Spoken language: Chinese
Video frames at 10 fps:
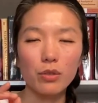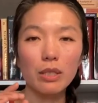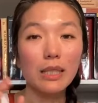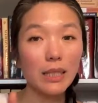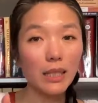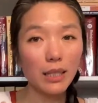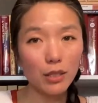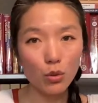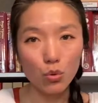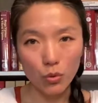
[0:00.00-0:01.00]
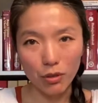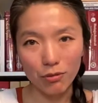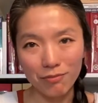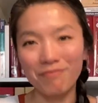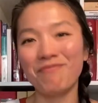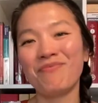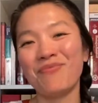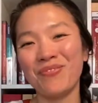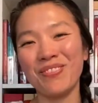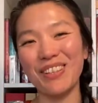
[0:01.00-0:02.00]
西医是主
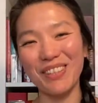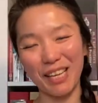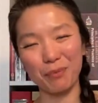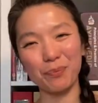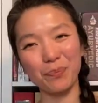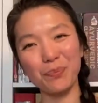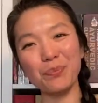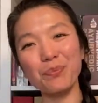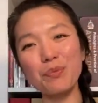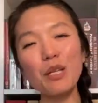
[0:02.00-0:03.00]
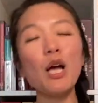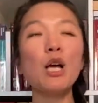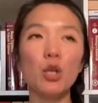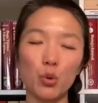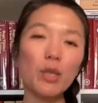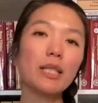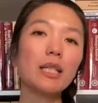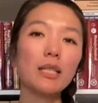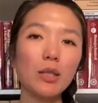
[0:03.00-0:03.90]
流，OK？所以，请你